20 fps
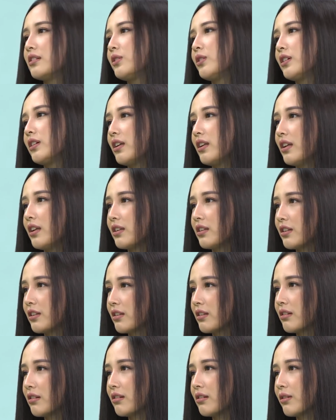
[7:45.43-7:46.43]
thùy nghĩ là
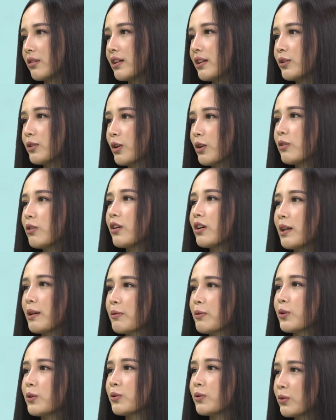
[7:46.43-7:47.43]
kiểu tóc nào đẹp
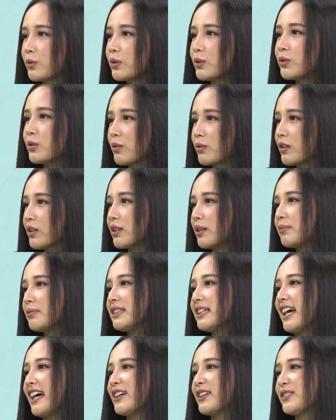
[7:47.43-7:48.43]
còn tùy thuộc vào tâm
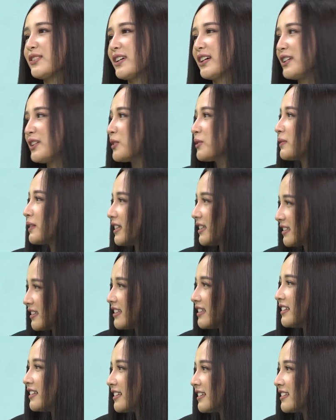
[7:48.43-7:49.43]
trạng của ngày hôm đấy
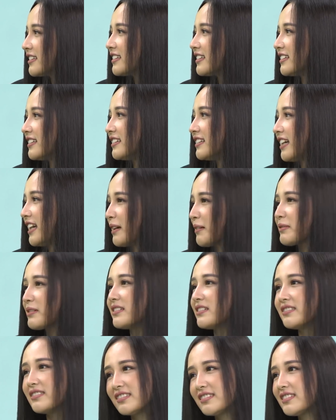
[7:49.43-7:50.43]
nữa ừ. thì vâng. em
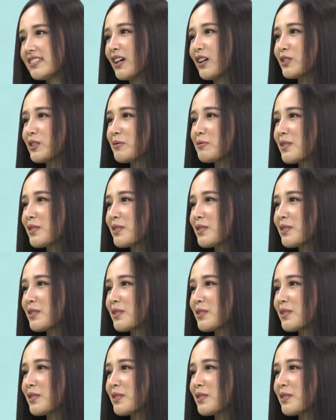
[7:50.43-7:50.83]
cứ theo tâm